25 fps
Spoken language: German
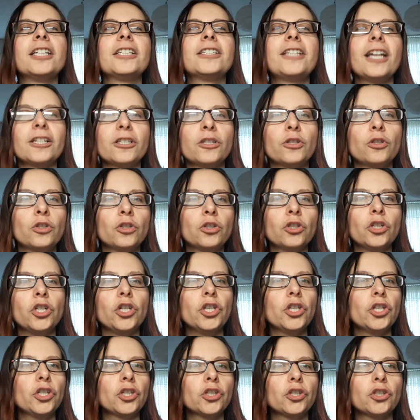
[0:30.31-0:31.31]
dass
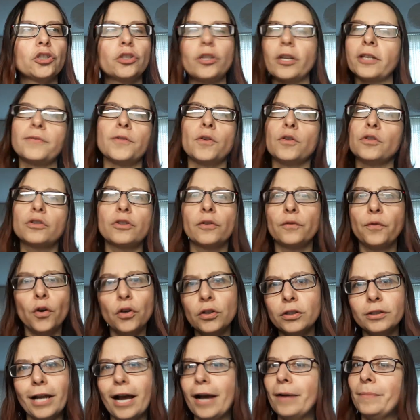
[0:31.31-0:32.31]
ich, dass wir uns
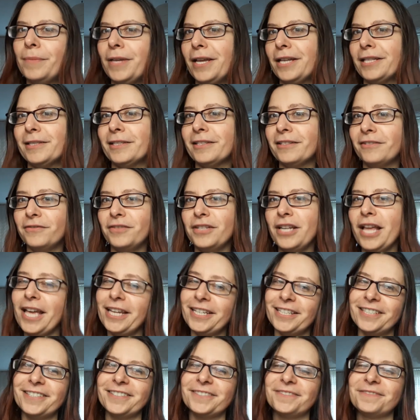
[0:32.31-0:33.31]
gefunden haben, erstens
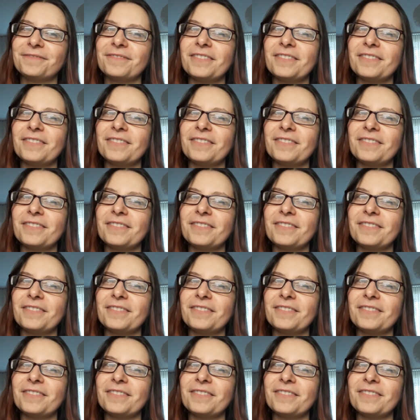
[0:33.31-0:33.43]
vielleicht,